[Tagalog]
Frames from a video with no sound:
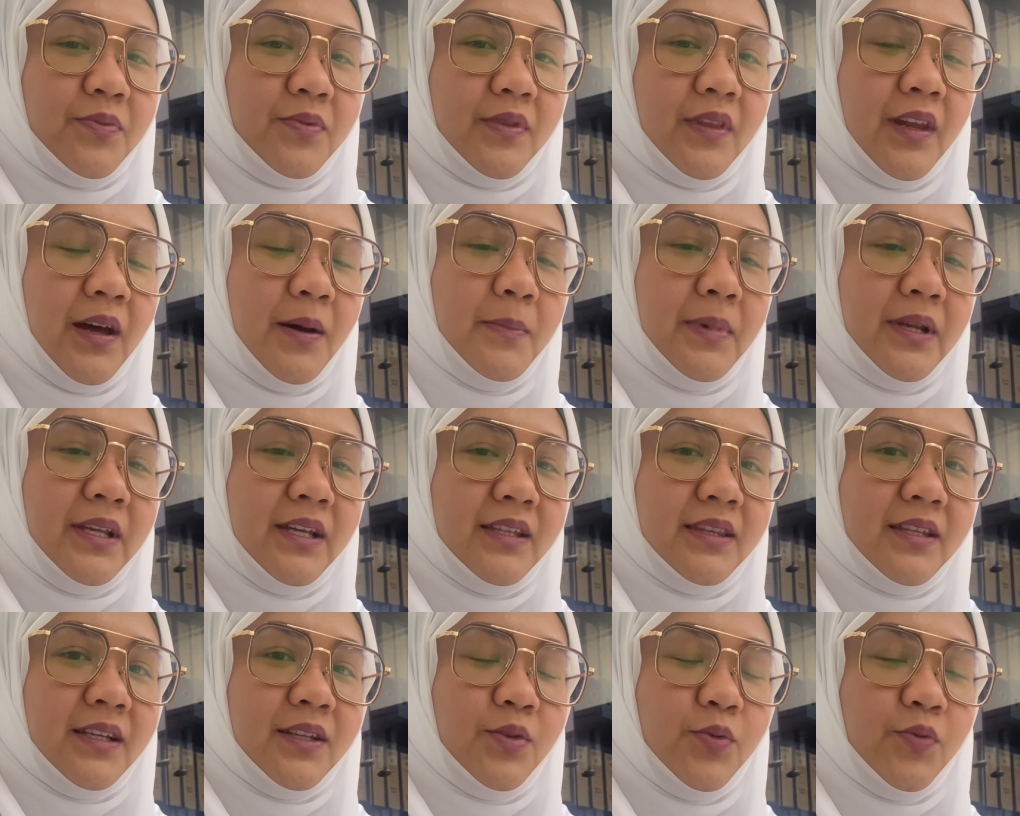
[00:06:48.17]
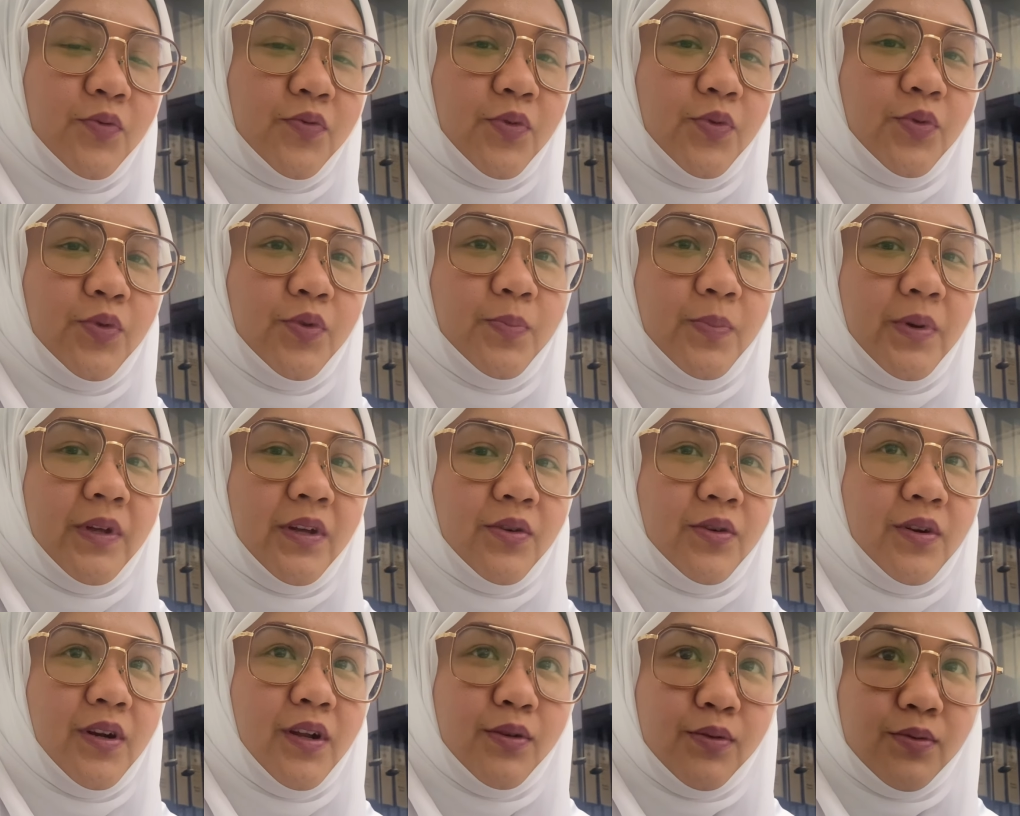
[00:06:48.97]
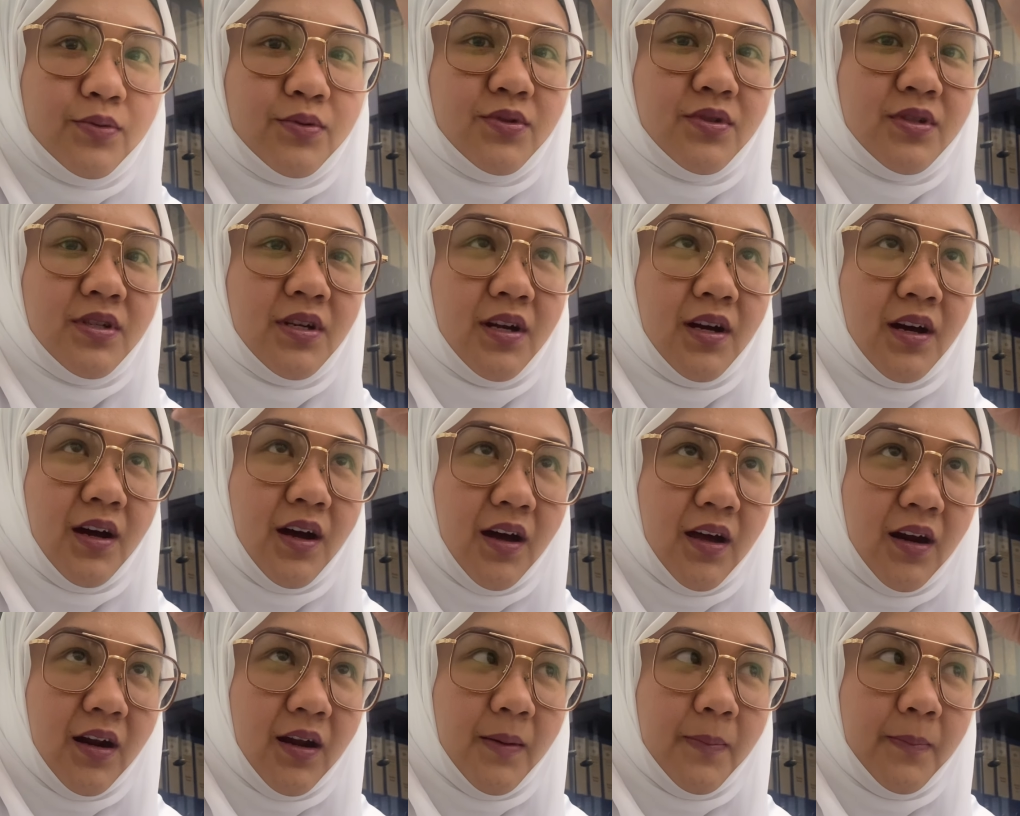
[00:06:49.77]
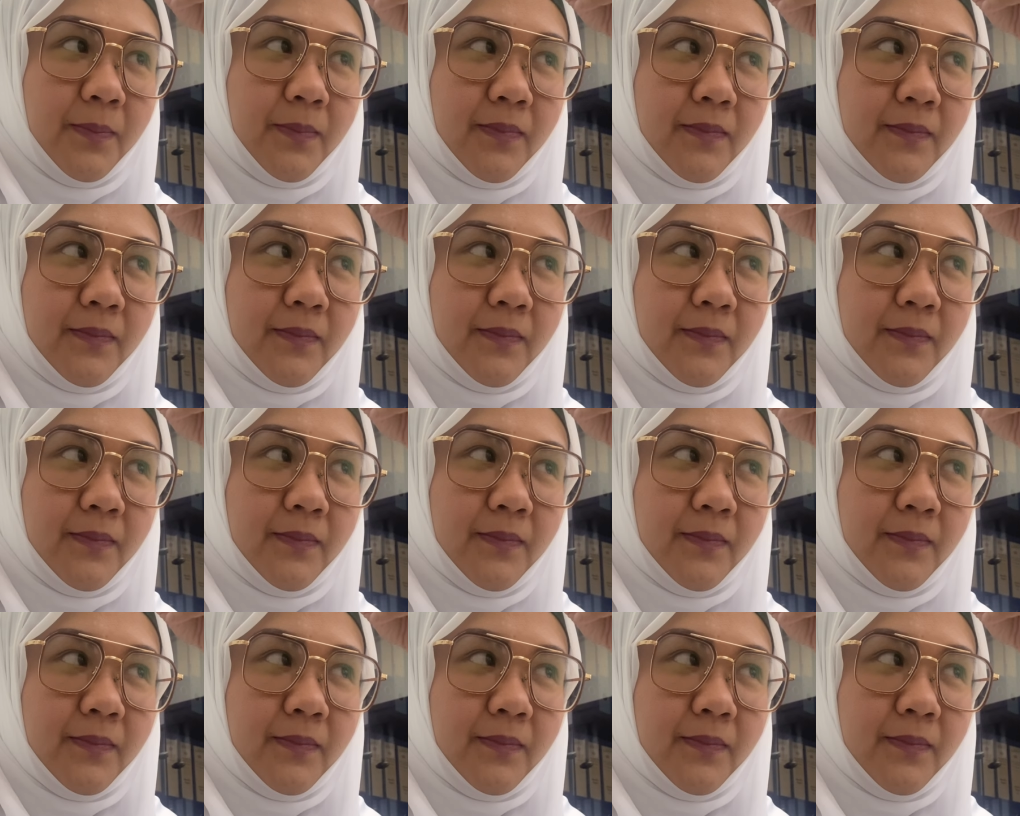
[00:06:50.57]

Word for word: nakabaligtad yung phone pero nandun siya nakaharap.